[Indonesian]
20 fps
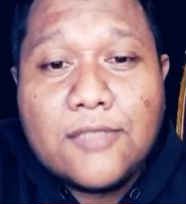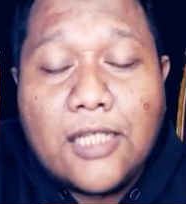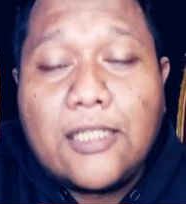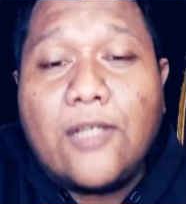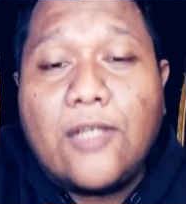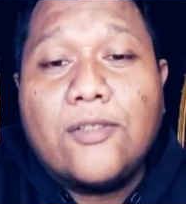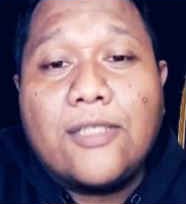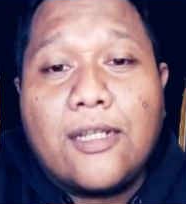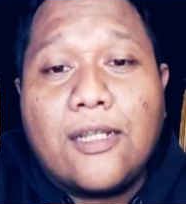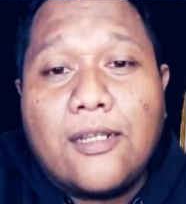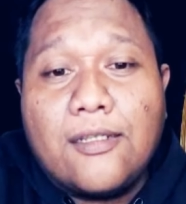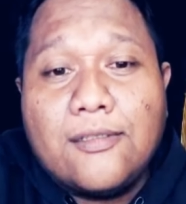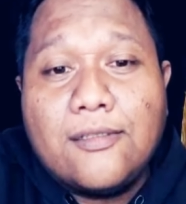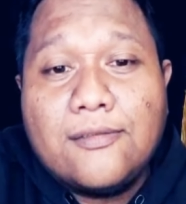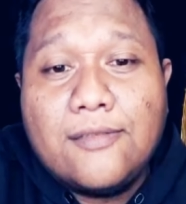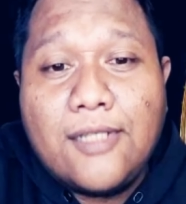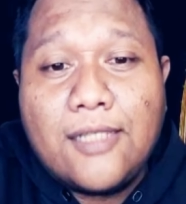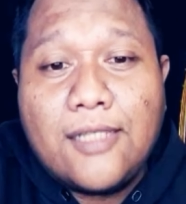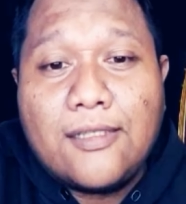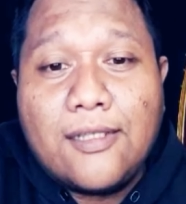nggak tahu ntar lah
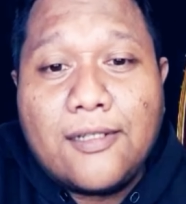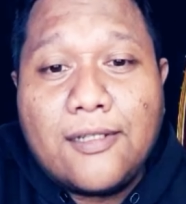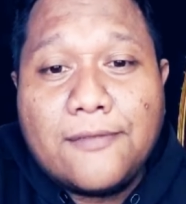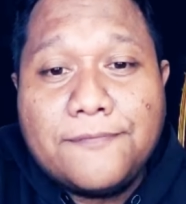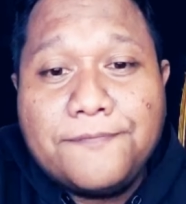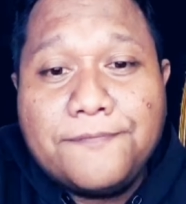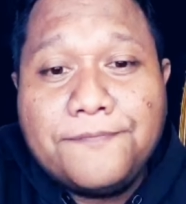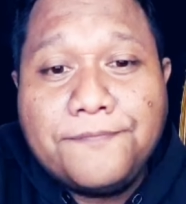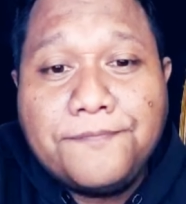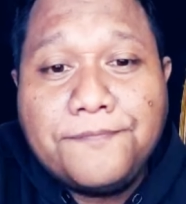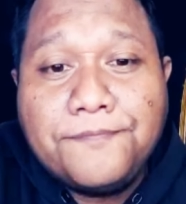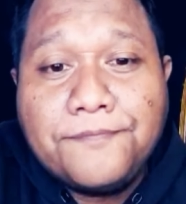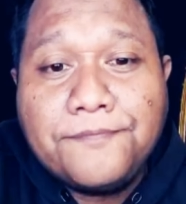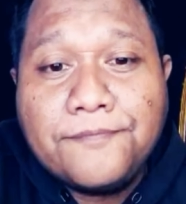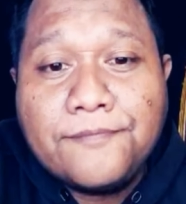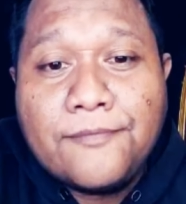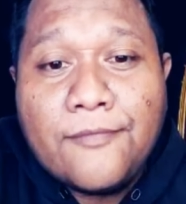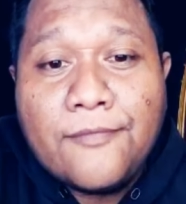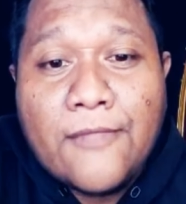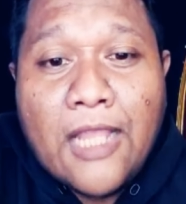lihat ntar
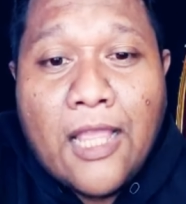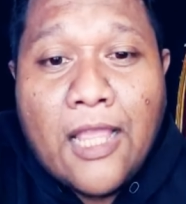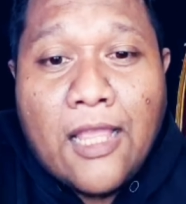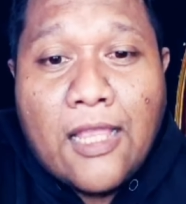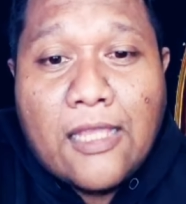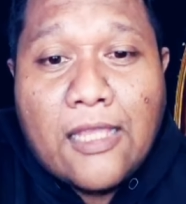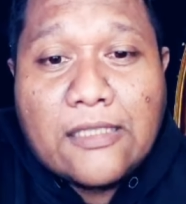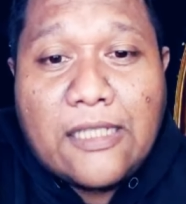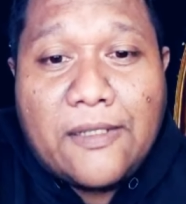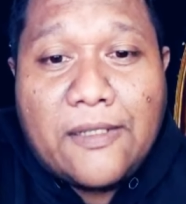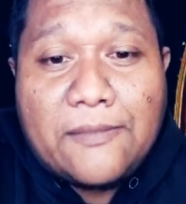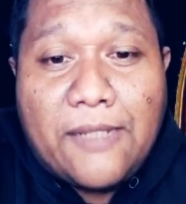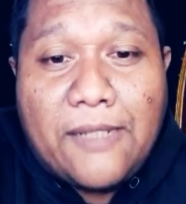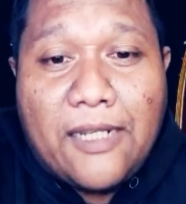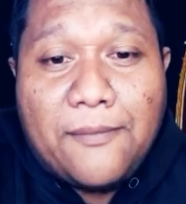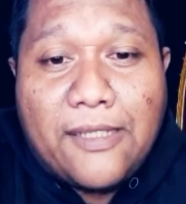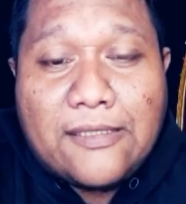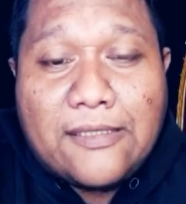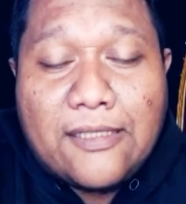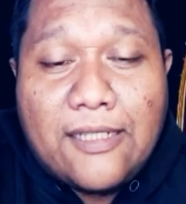Selamat
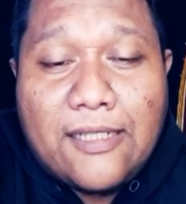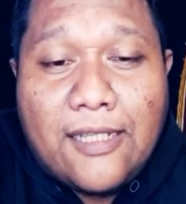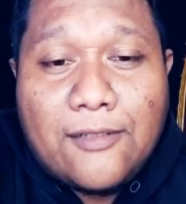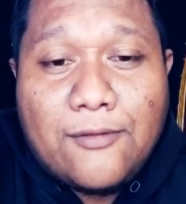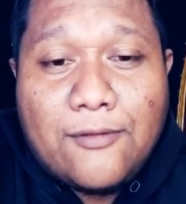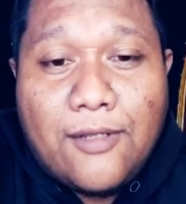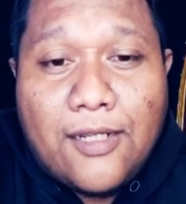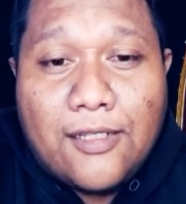malam Mas Rian,